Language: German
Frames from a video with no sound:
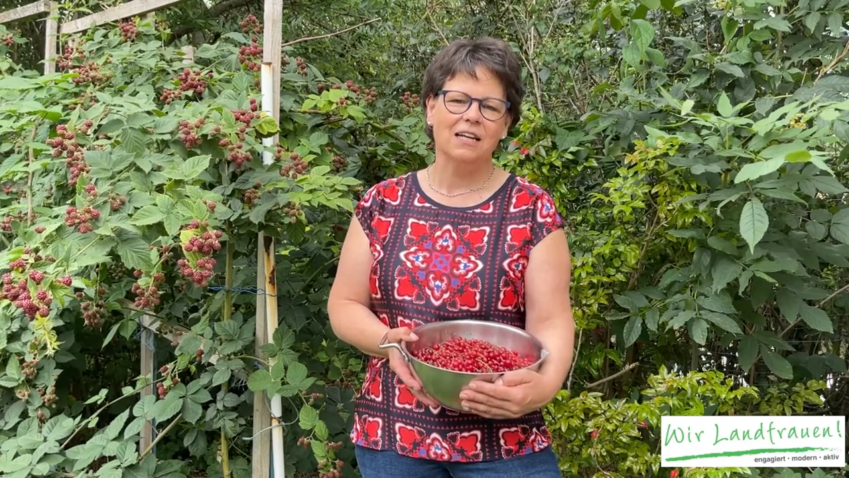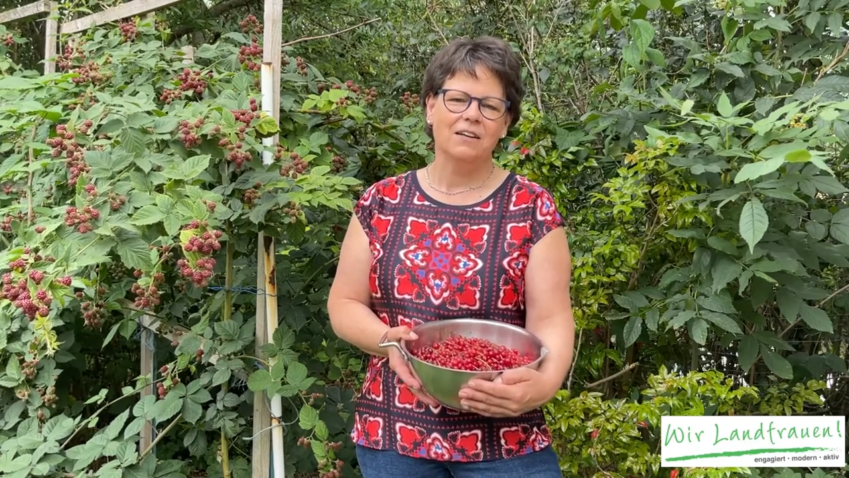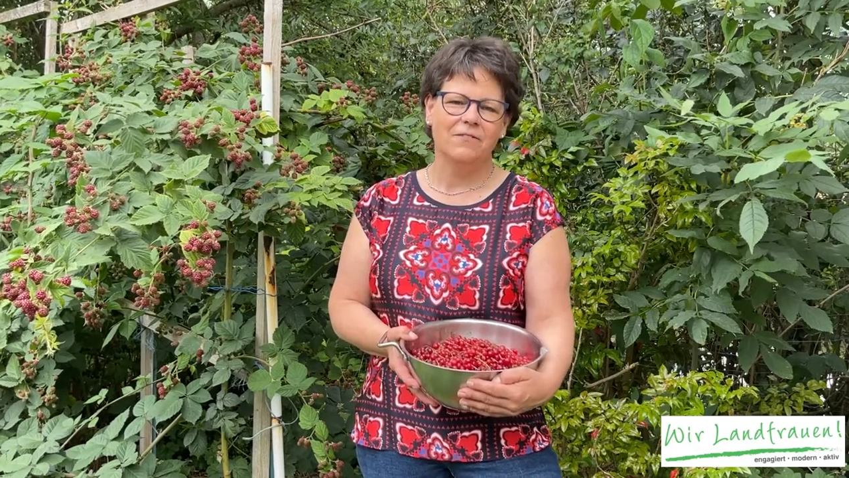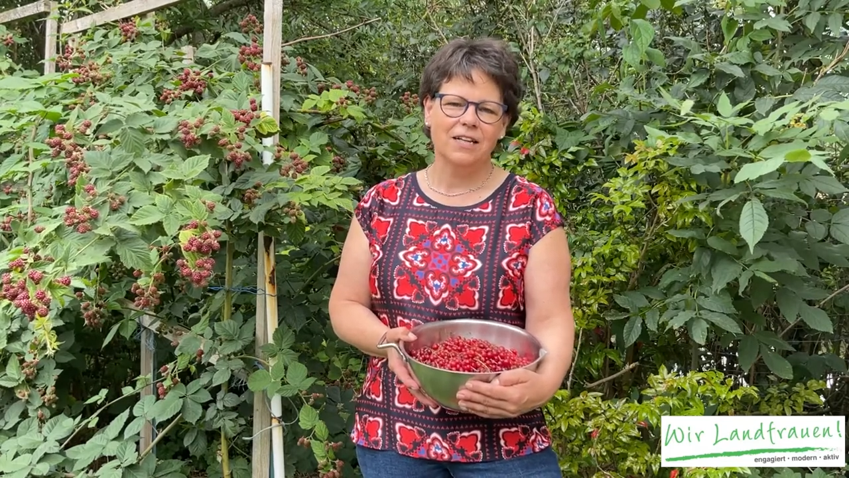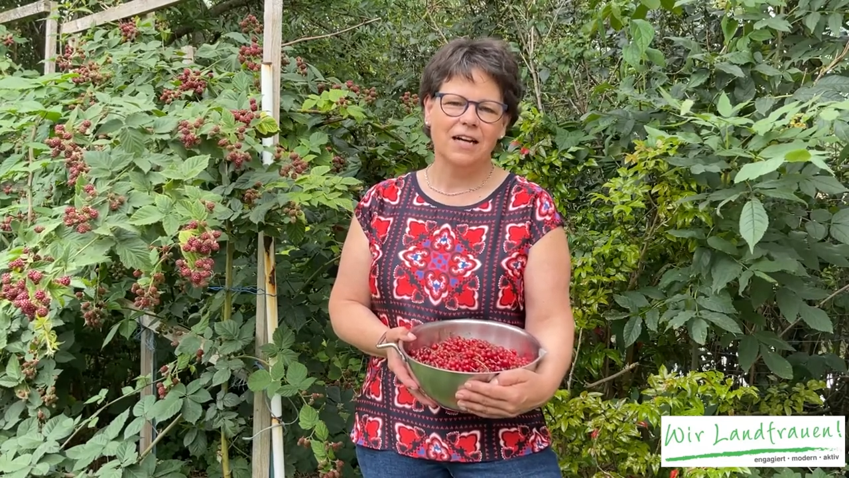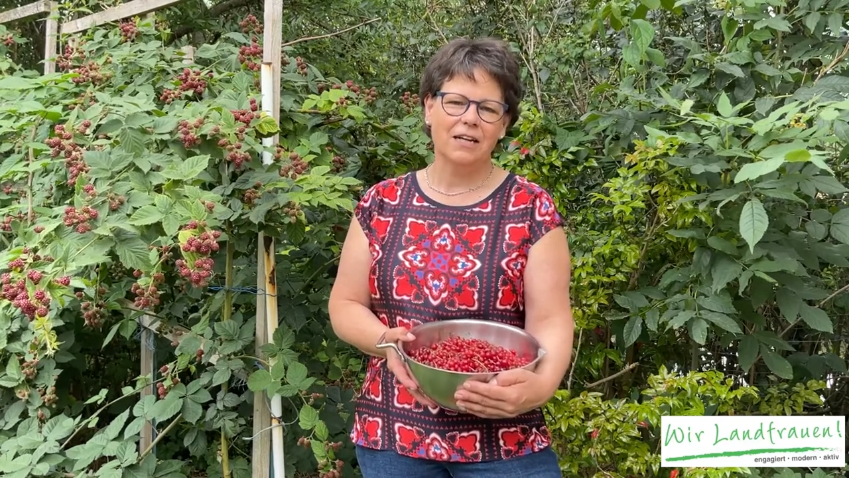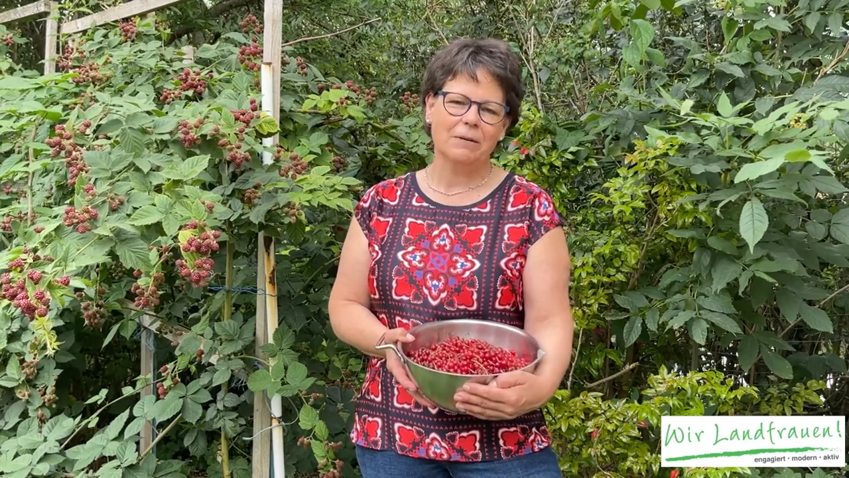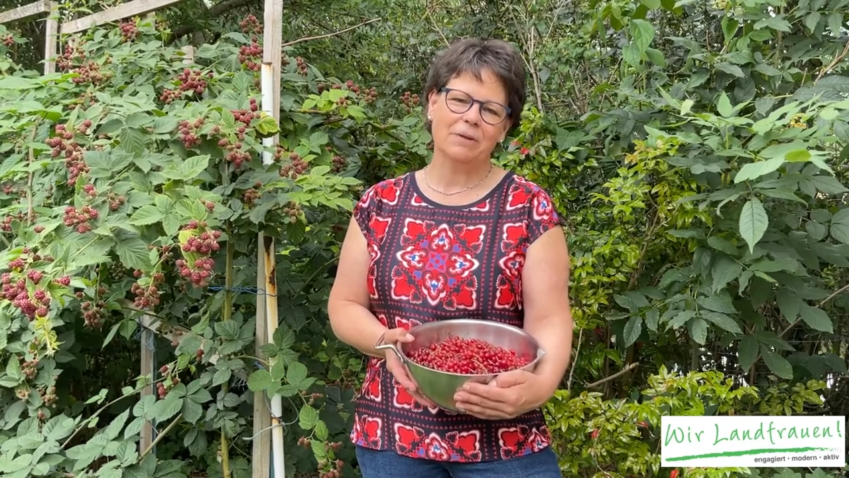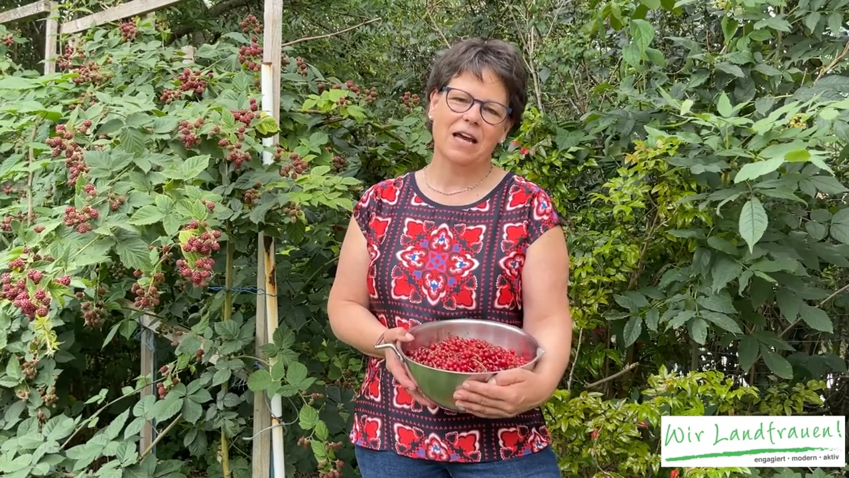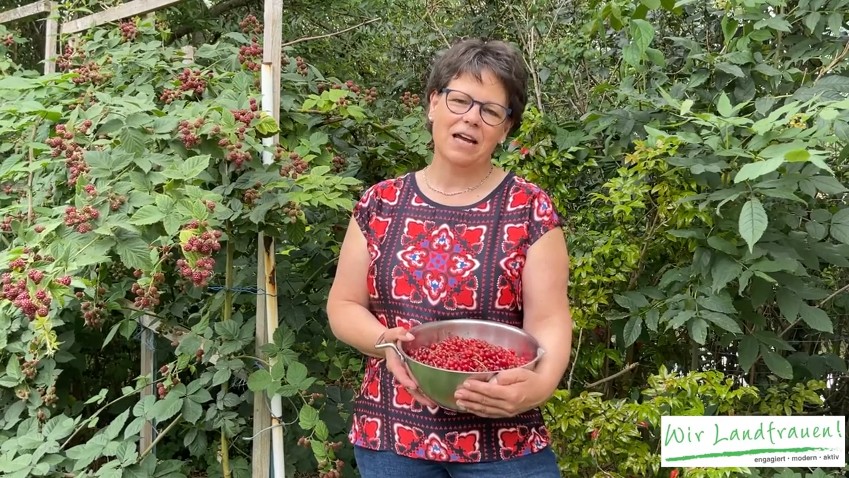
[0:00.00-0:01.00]
wie kann ich
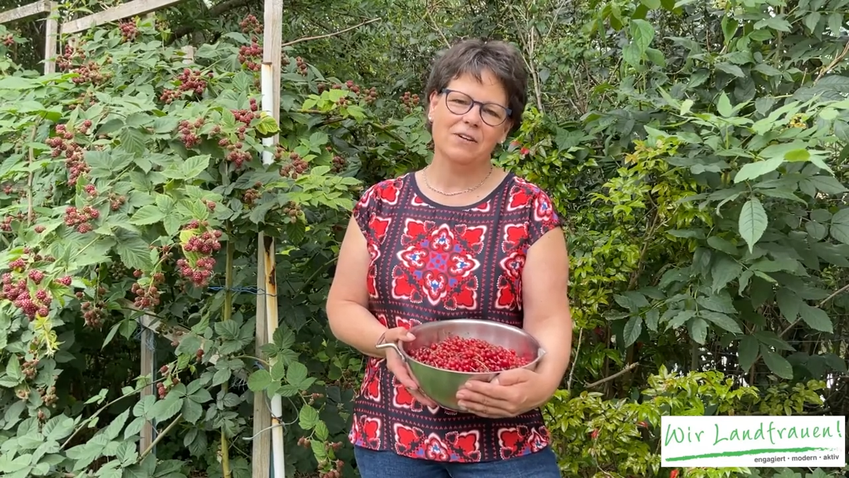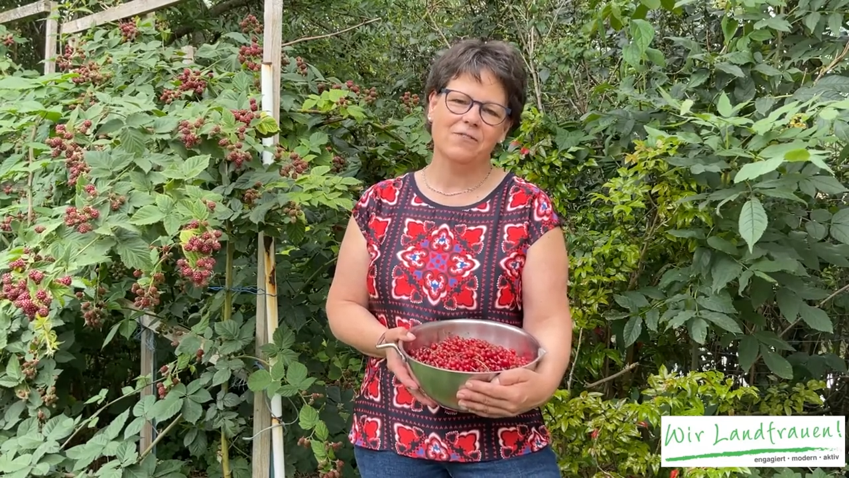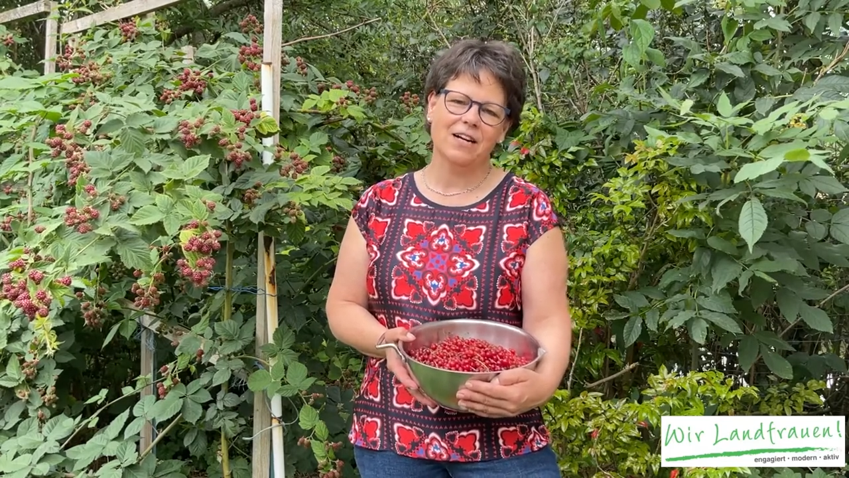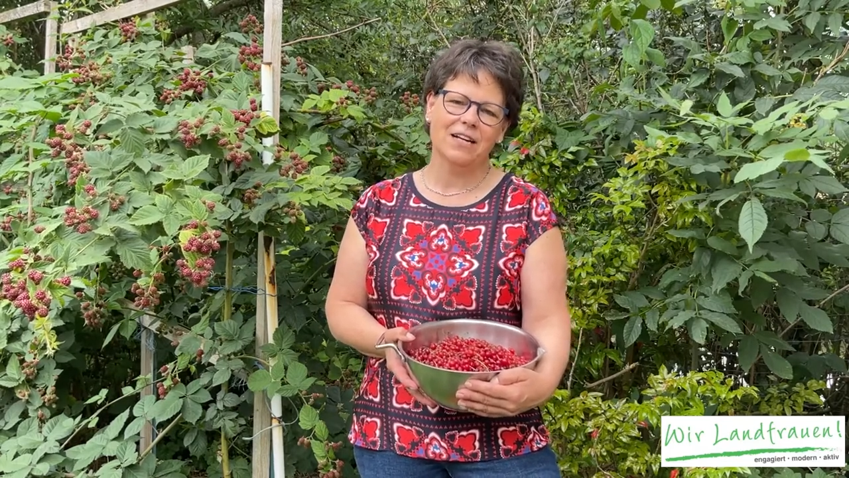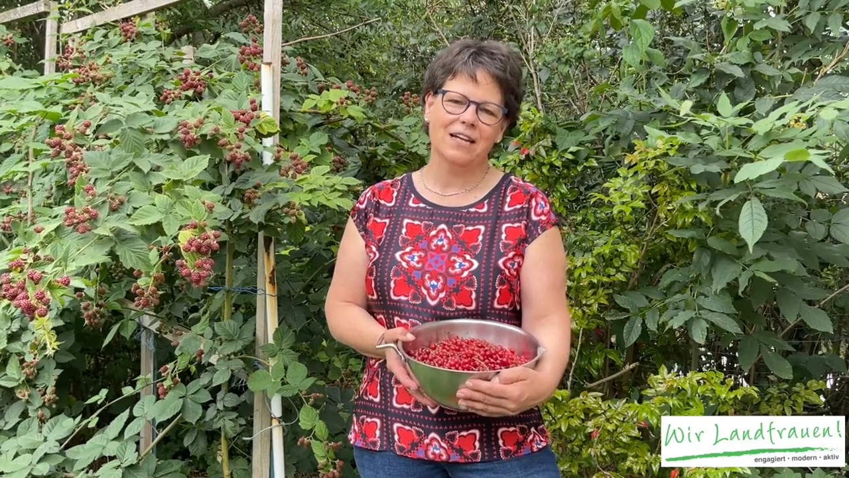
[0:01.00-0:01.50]
mit einfachen